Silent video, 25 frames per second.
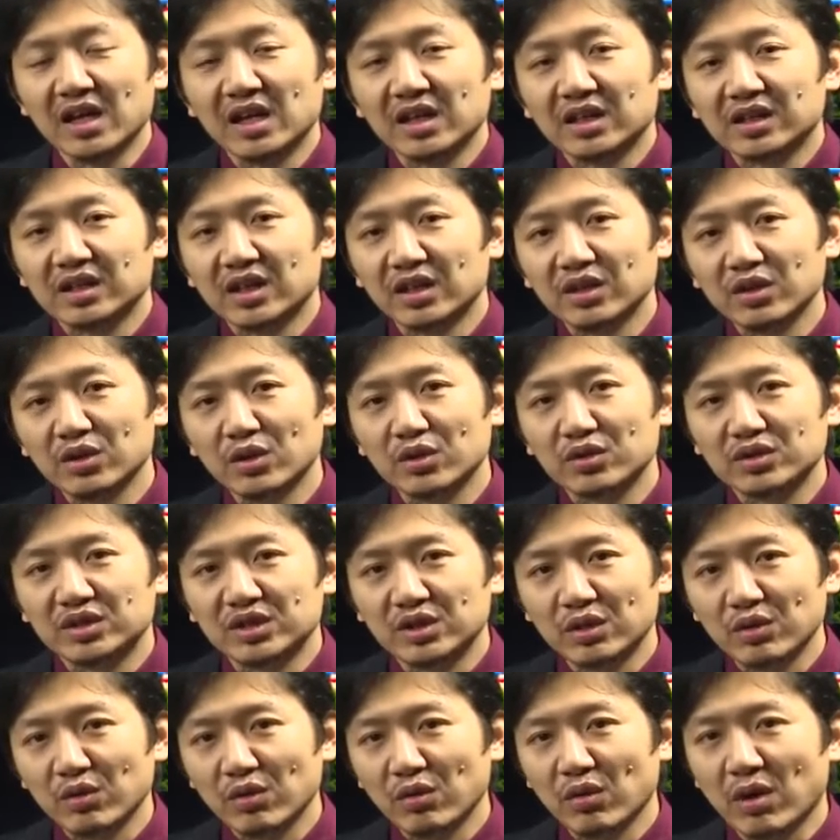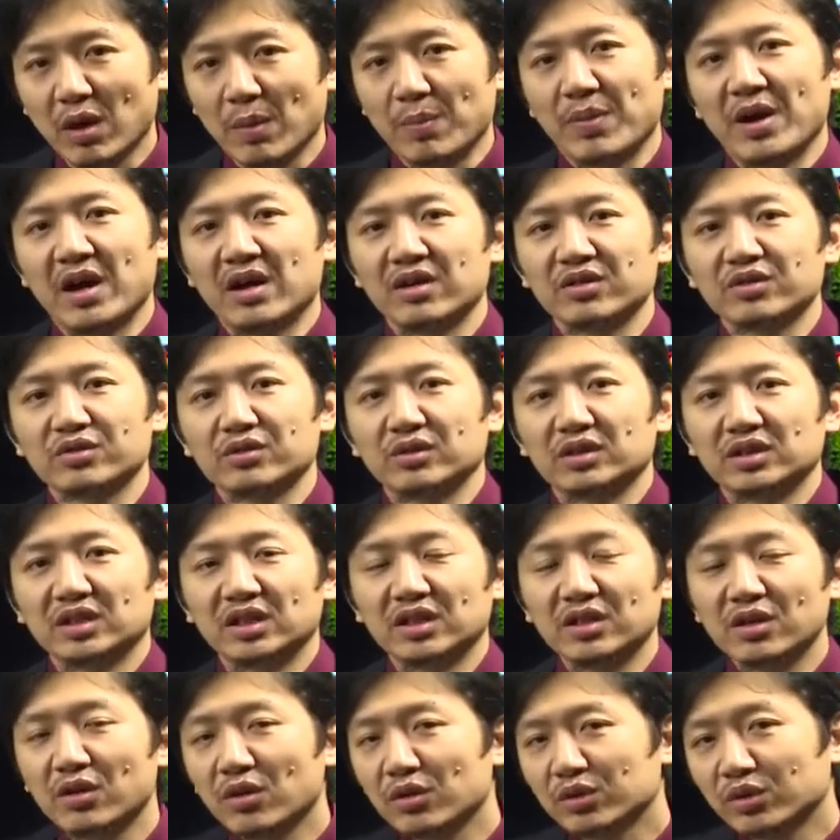能够给予我帮助，
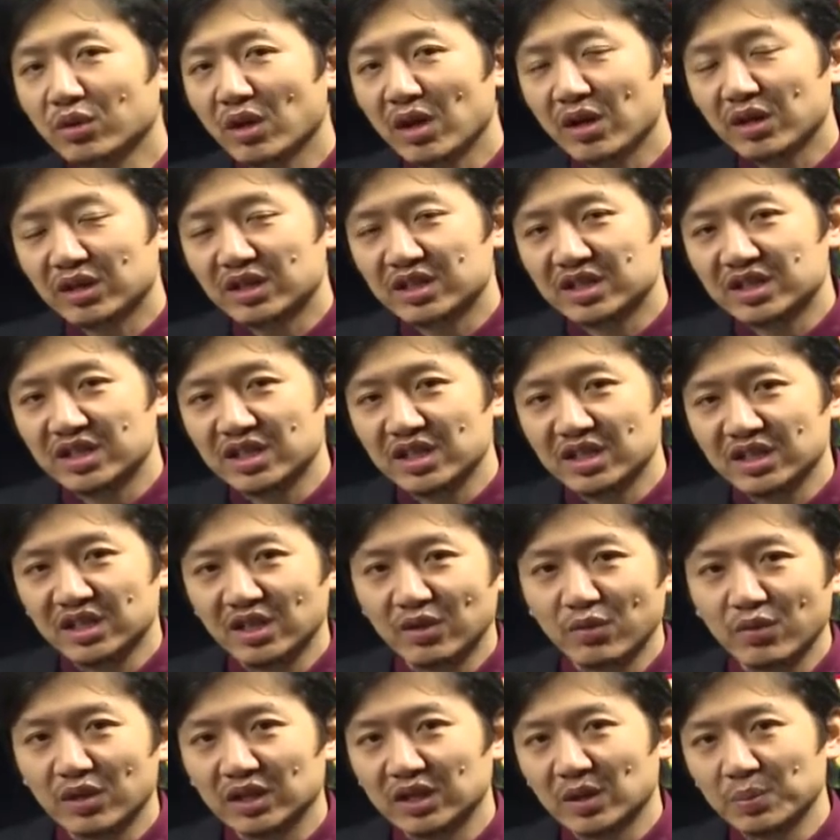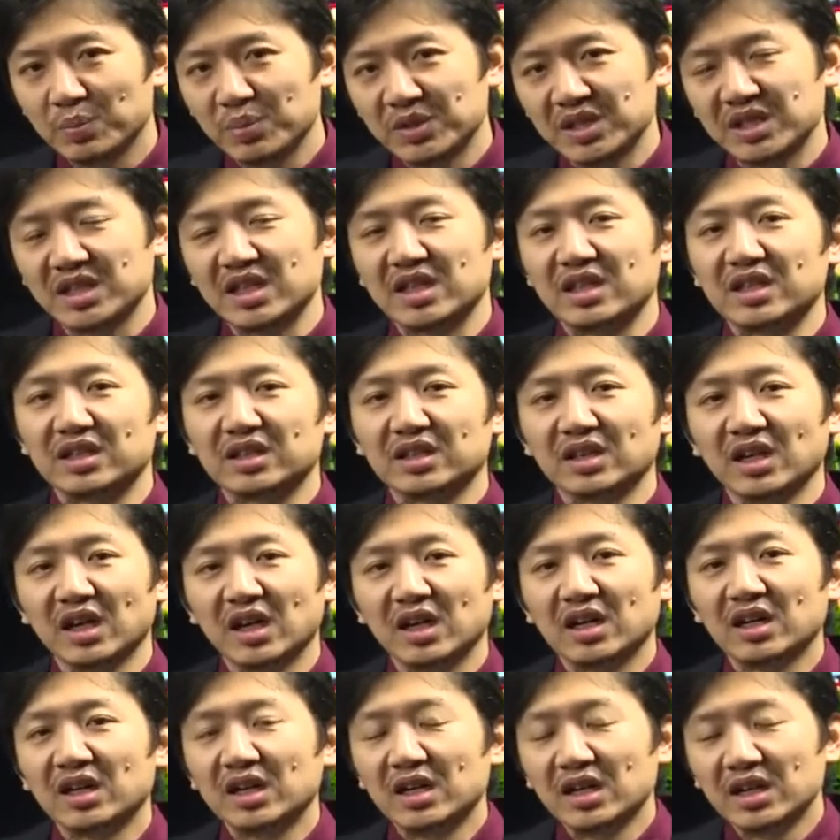能够对提升我的品
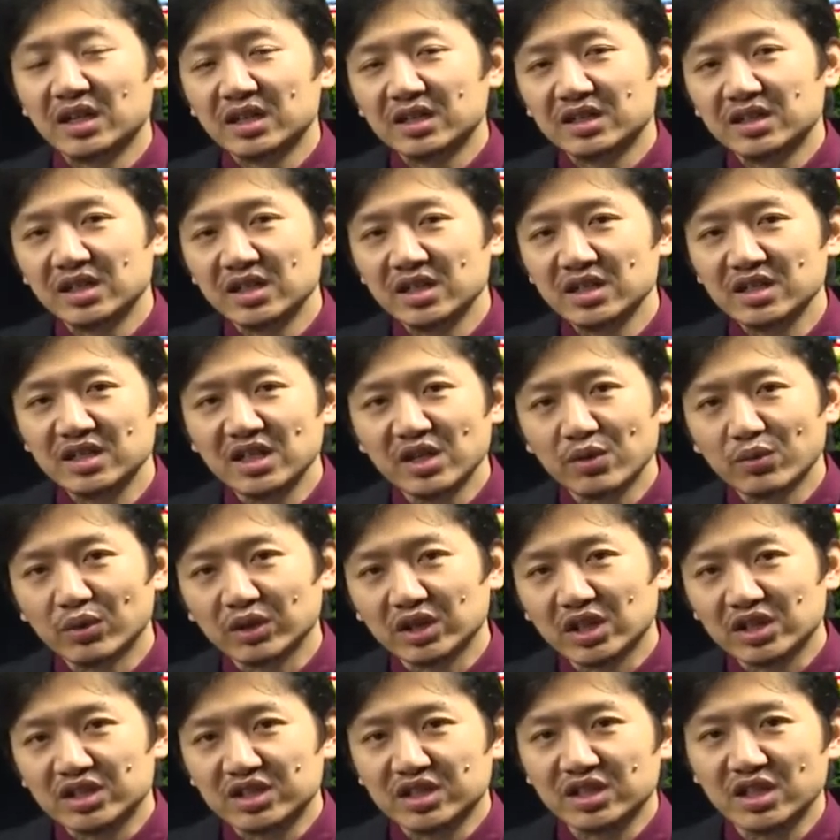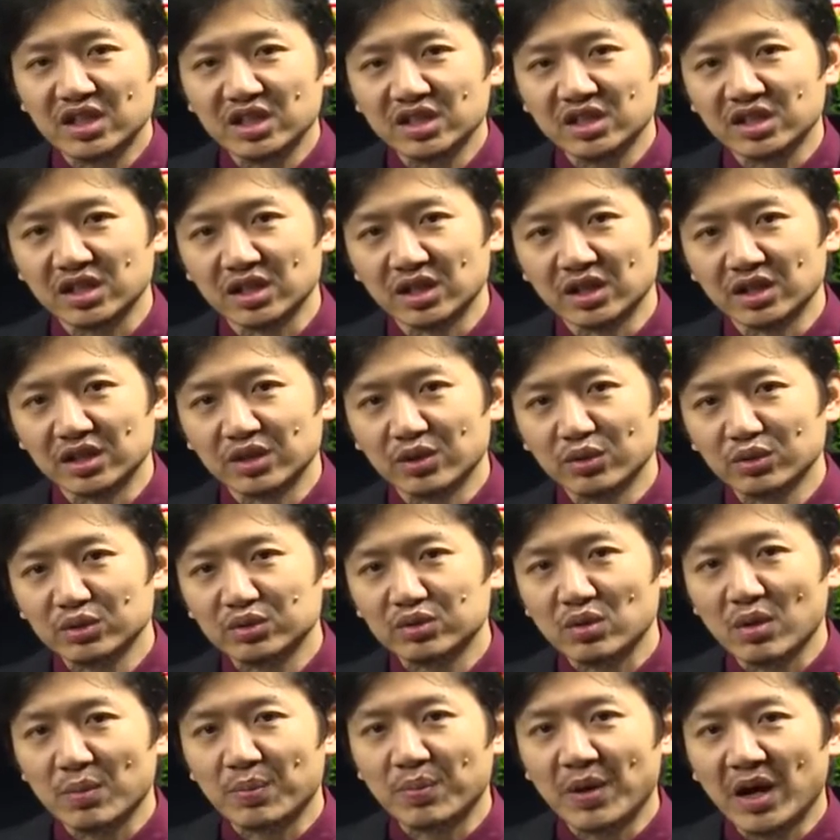德、精进我的知识有
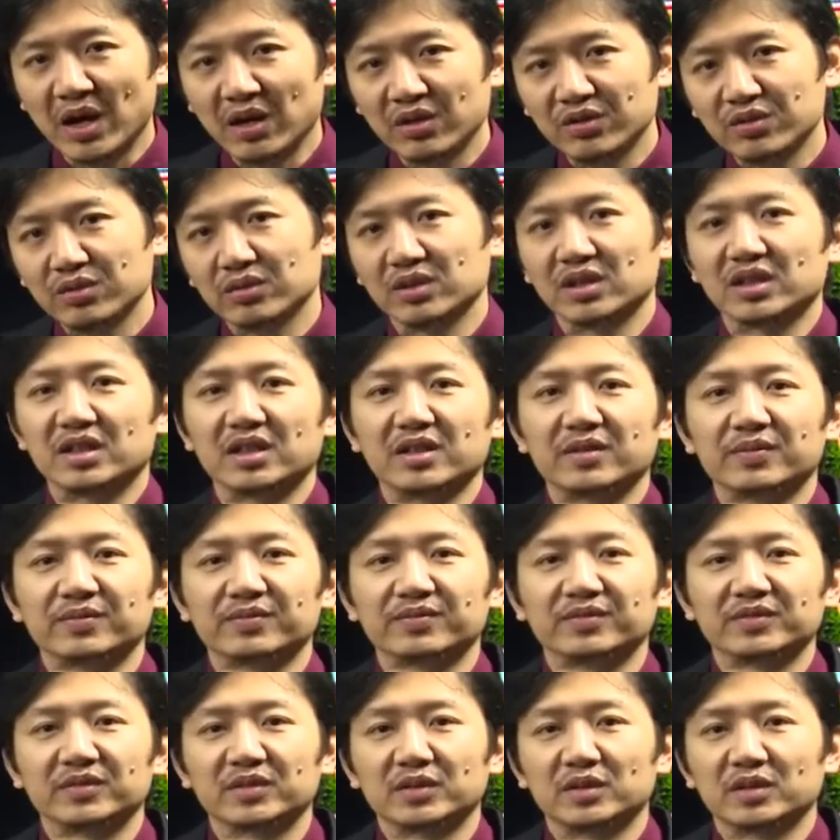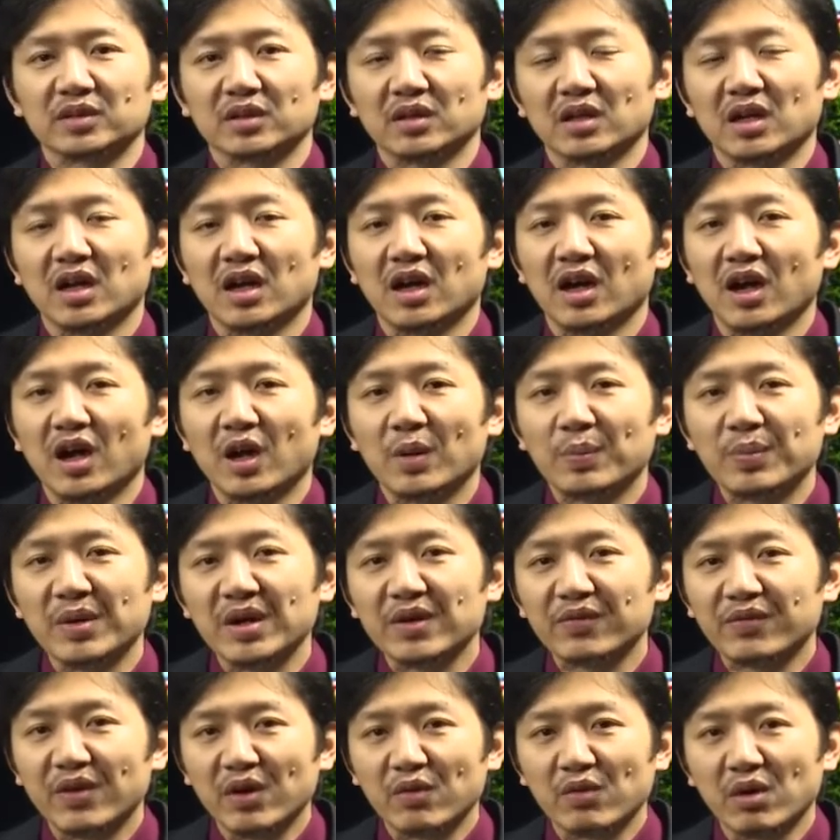所帮助的人啊，而
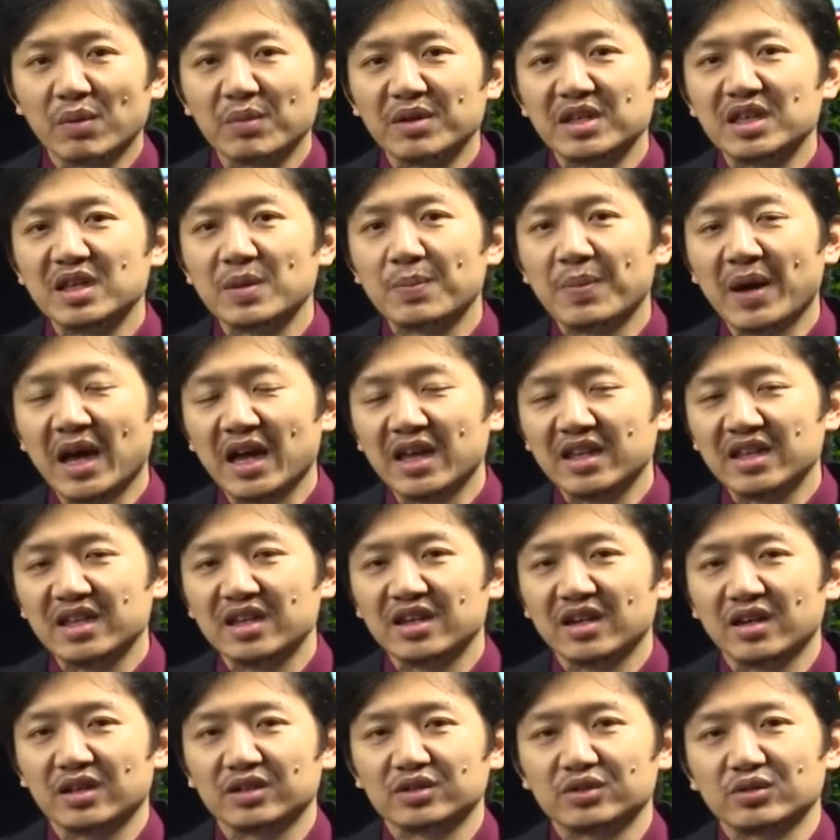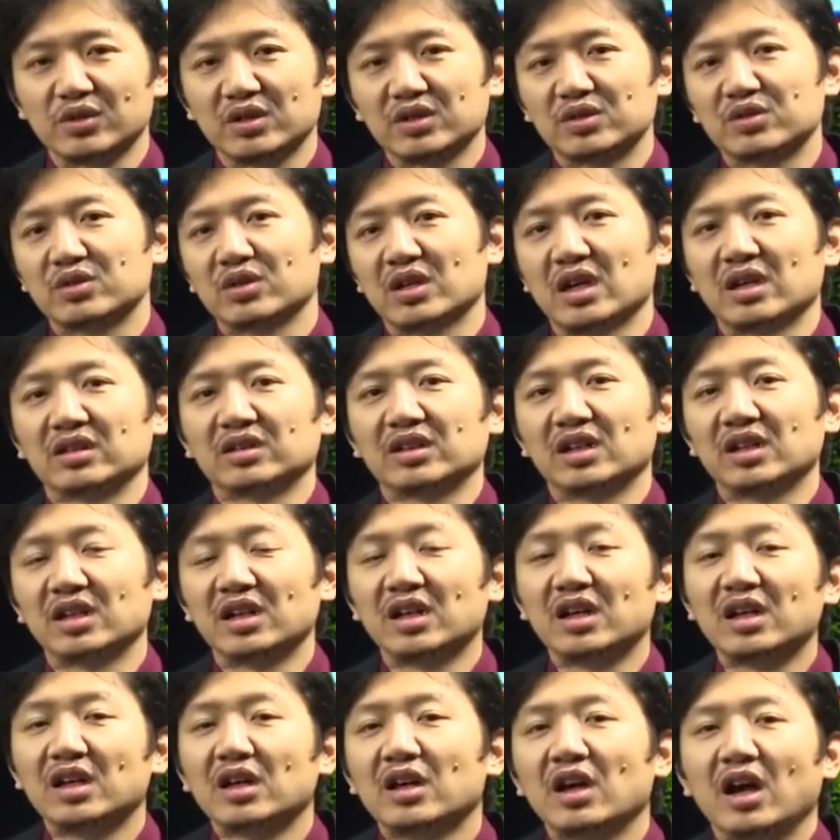并非我们一般意义上所讲的
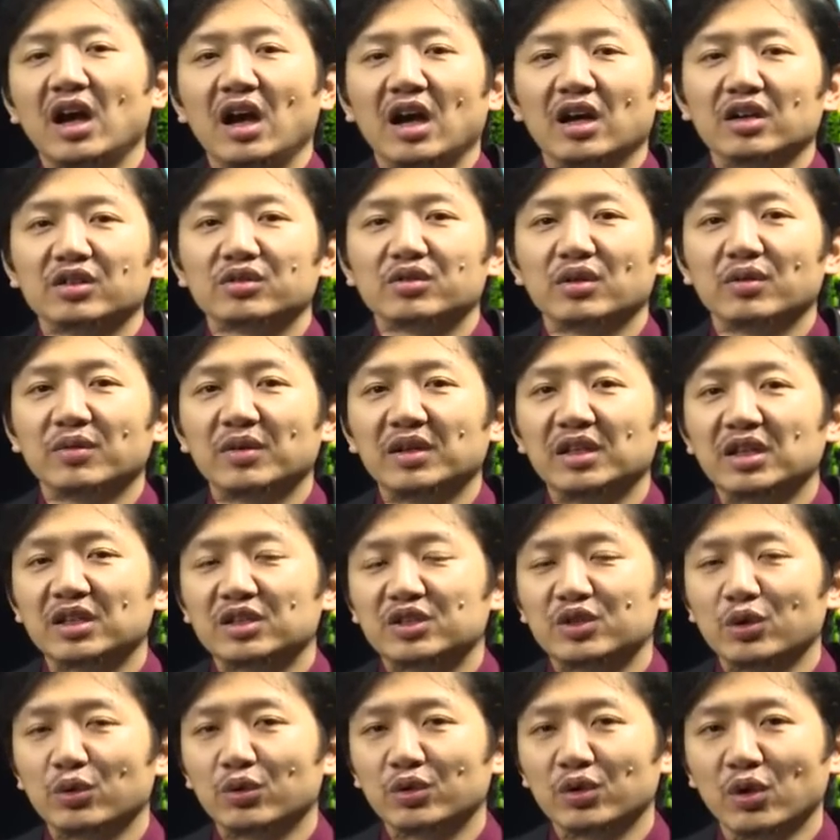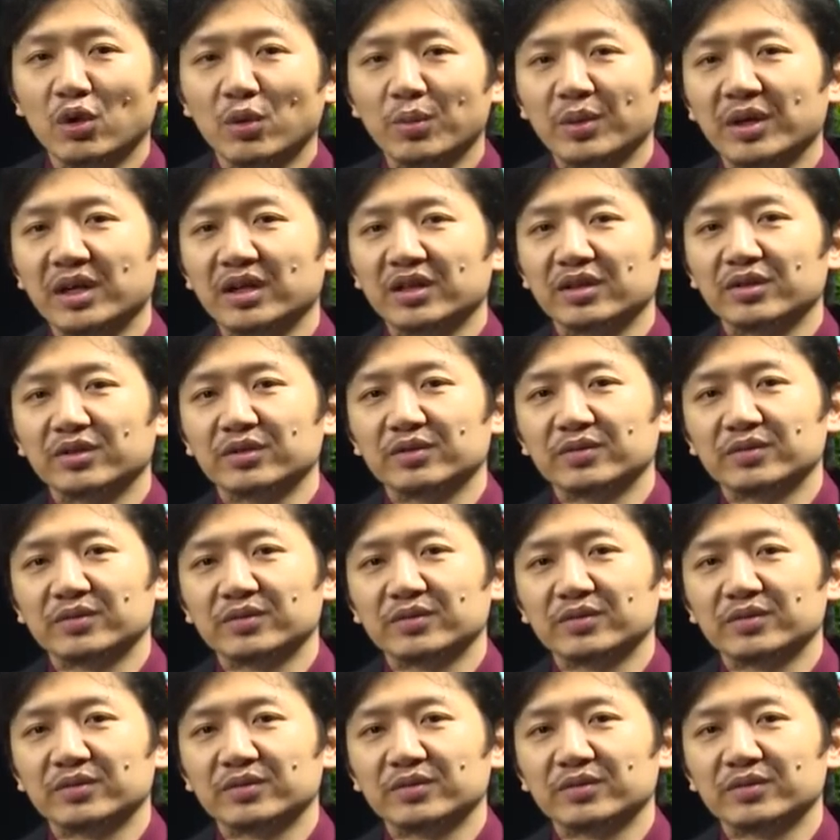啊所谓的酒肉朋友